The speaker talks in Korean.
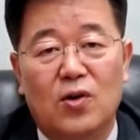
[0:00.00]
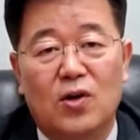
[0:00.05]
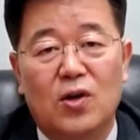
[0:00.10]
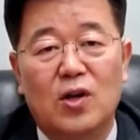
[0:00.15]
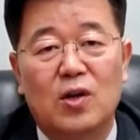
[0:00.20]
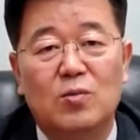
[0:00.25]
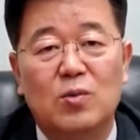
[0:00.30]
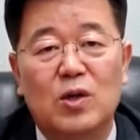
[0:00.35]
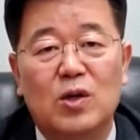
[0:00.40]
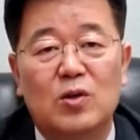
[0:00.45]

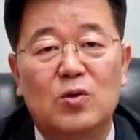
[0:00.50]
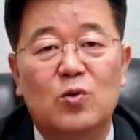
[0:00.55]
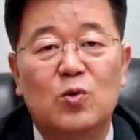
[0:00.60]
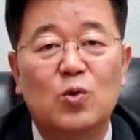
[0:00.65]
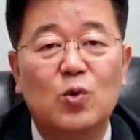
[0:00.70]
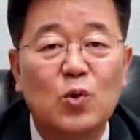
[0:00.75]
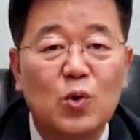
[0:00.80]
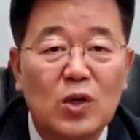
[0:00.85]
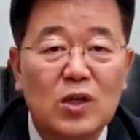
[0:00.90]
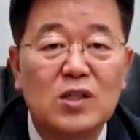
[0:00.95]
이러면
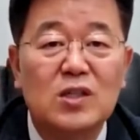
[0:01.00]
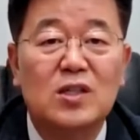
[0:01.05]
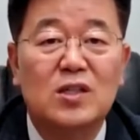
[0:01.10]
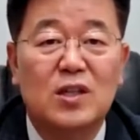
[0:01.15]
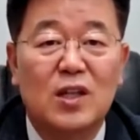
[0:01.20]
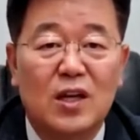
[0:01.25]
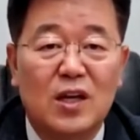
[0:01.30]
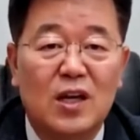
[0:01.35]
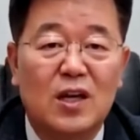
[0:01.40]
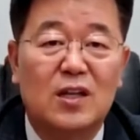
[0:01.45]
누구를
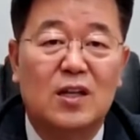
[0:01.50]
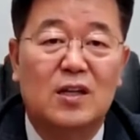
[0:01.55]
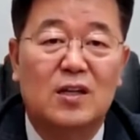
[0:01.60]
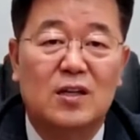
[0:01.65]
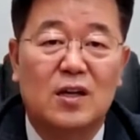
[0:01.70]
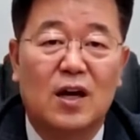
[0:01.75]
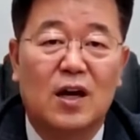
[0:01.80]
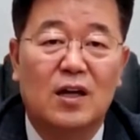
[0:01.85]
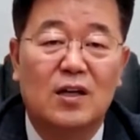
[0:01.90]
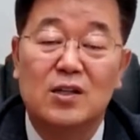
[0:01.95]
선택해야
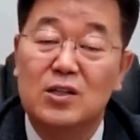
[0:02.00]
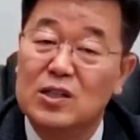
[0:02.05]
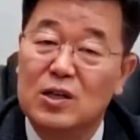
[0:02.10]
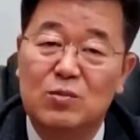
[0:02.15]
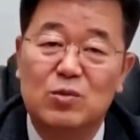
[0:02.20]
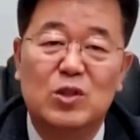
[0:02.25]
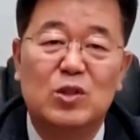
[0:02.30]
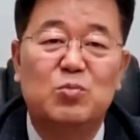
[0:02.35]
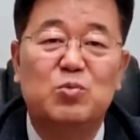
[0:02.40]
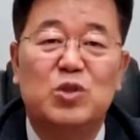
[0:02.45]
되는가? 이게
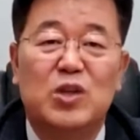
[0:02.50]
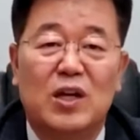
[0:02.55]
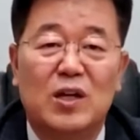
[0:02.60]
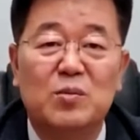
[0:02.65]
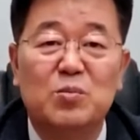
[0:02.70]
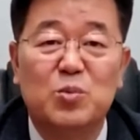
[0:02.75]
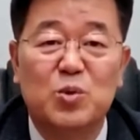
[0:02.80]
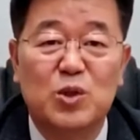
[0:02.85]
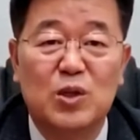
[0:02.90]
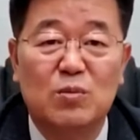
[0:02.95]
참 쉽지
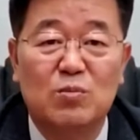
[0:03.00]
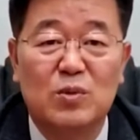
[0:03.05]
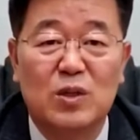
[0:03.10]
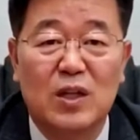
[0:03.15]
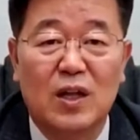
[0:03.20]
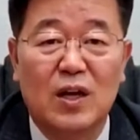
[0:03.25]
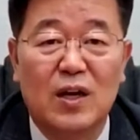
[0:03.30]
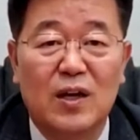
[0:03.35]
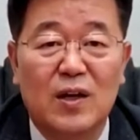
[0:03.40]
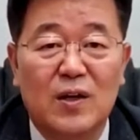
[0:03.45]
않은
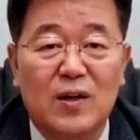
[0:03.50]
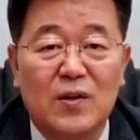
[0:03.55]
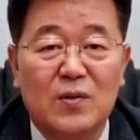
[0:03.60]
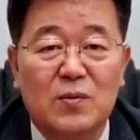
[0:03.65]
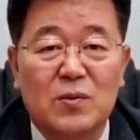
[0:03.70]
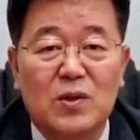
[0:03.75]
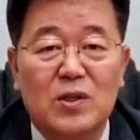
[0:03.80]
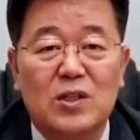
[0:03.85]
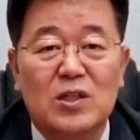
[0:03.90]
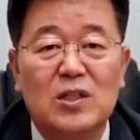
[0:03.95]
문제입니다.
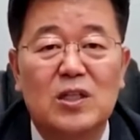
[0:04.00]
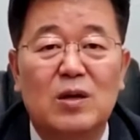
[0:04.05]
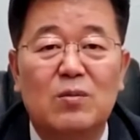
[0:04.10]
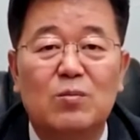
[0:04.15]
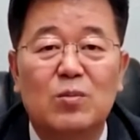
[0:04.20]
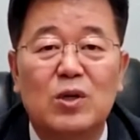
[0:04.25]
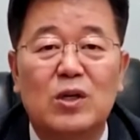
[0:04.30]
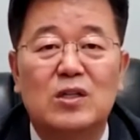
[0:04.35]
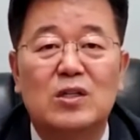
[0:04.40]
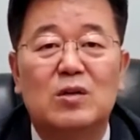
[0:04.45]

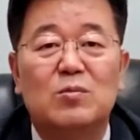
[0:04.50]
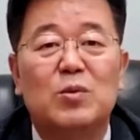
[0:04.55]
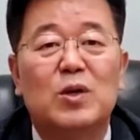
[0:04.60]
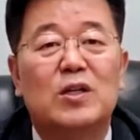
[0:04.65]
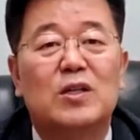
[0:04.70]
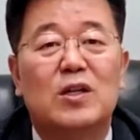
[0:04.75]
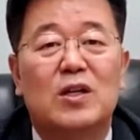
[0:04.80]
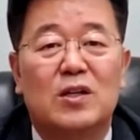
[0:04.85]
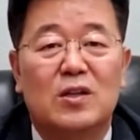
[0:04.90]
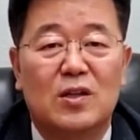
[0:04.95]
지난번에
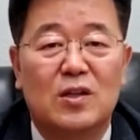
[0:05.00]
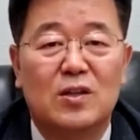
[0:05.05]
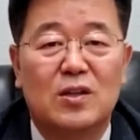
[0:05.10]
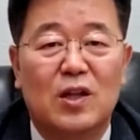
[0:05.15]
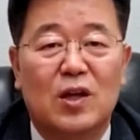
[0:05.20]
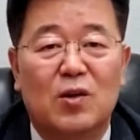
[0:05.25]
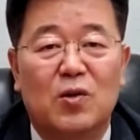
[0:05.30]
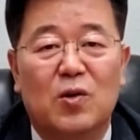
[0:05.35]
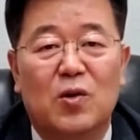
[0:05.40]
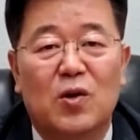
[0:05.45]
설명드렸던
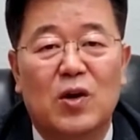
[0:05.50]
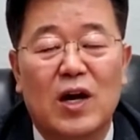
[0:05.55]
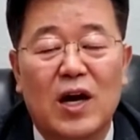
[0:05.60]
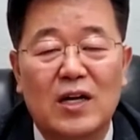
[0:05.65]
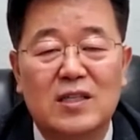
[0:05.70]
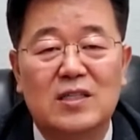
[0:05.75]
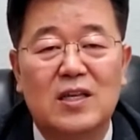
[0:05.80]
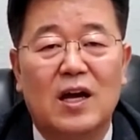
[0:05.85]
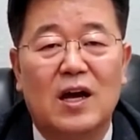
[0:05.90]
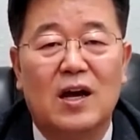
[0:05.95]
대로
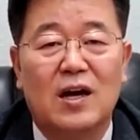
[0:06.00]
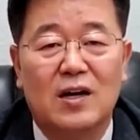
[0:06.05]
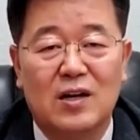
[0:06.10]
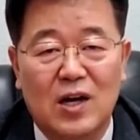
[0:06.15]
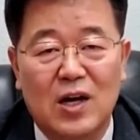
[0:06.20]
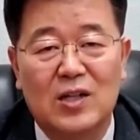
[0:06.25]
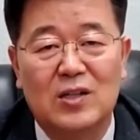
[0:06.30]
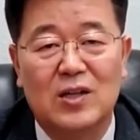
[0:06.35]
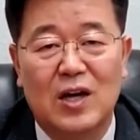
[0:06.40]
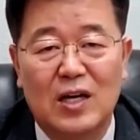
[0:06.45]
가사,
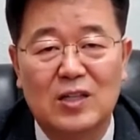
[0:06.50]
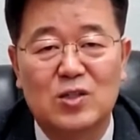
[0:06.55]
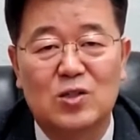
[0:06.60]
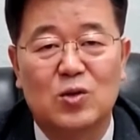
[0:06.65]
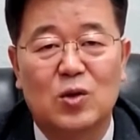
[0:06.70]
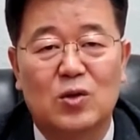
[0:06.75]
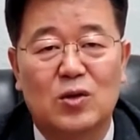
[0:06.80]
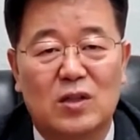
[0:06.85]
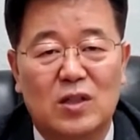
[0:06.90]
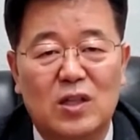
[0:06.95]
가드,
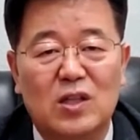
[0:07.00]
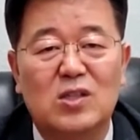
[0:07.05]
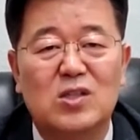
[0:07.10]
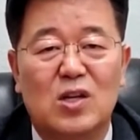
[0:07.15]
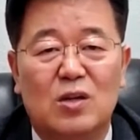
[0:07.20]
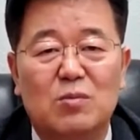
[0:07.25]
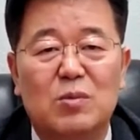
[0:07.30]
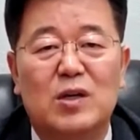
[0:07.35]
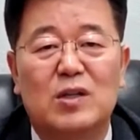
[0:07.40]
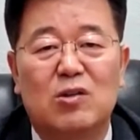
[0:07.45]
아수도이
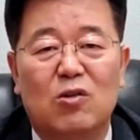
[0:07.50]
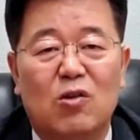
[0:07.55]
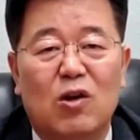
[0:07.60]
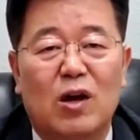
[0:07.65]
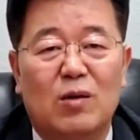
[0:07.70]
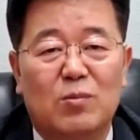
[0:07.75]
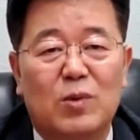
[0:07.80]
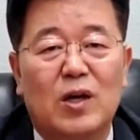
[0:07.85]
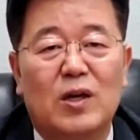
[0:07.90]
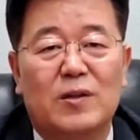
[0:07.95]
설명대로
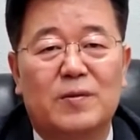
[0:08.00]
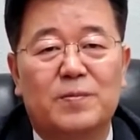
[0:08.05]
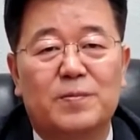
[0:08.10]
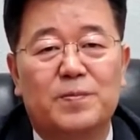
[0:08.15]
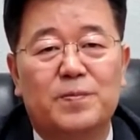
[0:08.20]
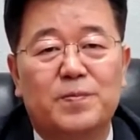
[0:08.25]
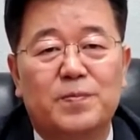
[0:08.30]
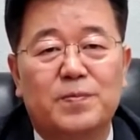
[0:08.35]
하면